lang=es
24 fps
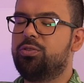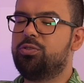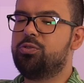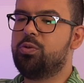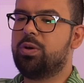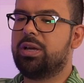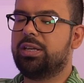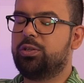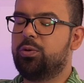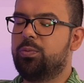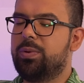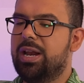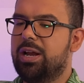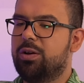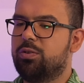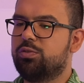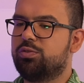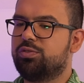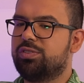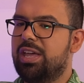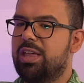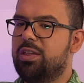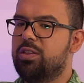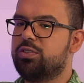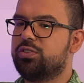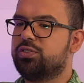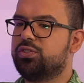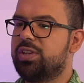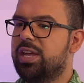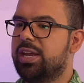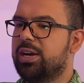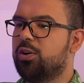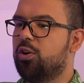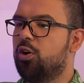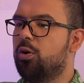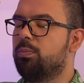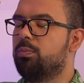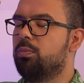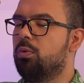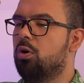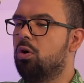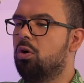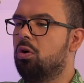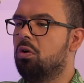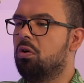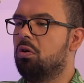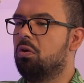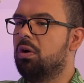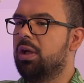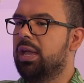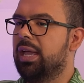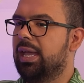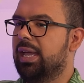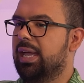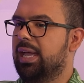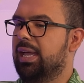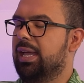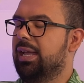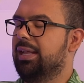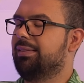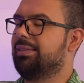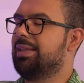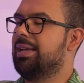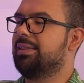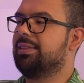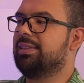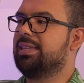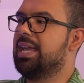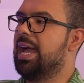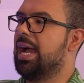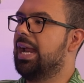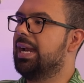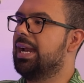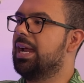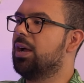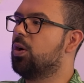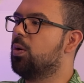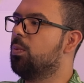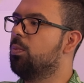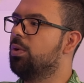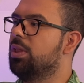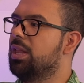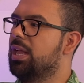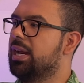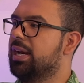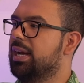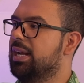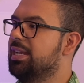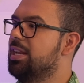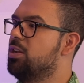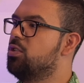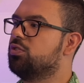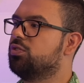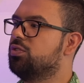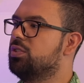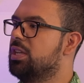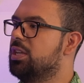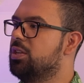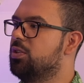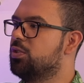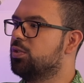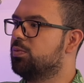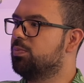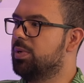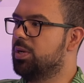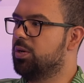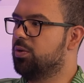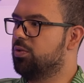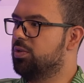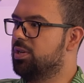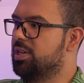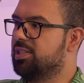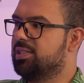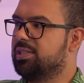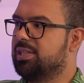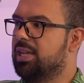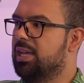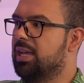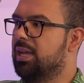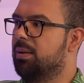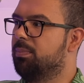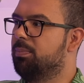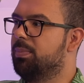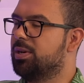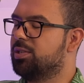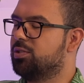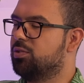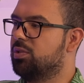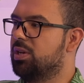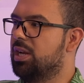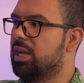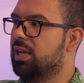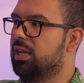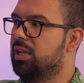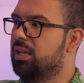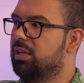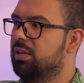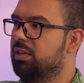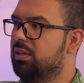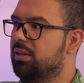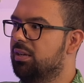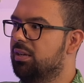nunca te hubiera gustado ser como eh, Tatiana, como la reina de los niños, pero con este personaje?